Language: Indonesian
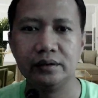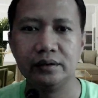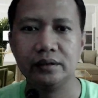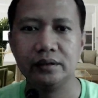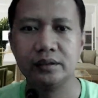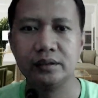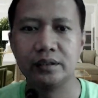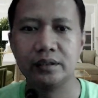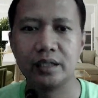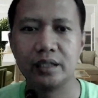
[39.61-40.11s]

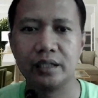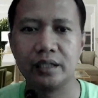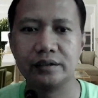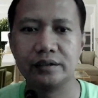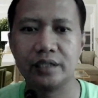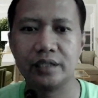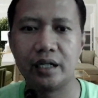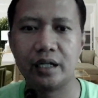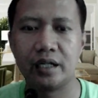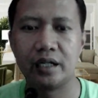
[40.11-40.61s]
dengan
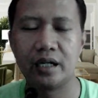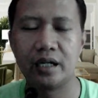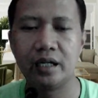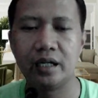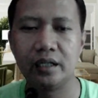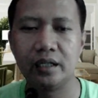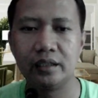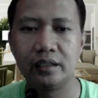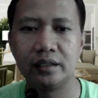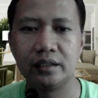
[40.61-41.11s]
cara
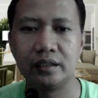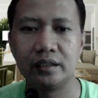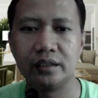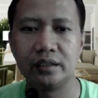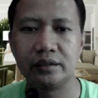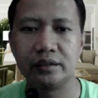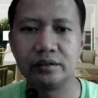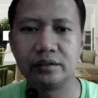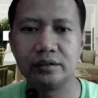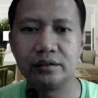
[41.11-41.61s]

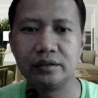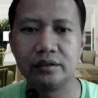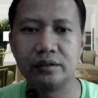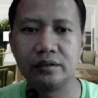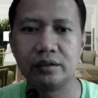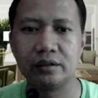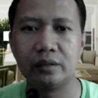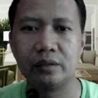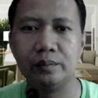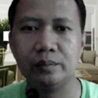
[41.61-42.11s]
klik
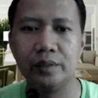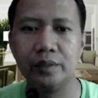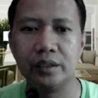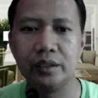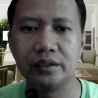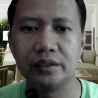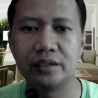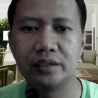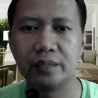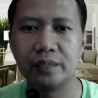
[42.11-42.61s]
tombol
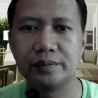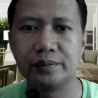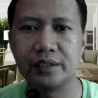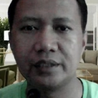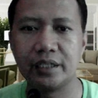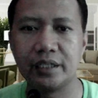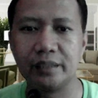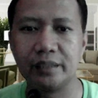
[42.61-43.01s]
subscribe.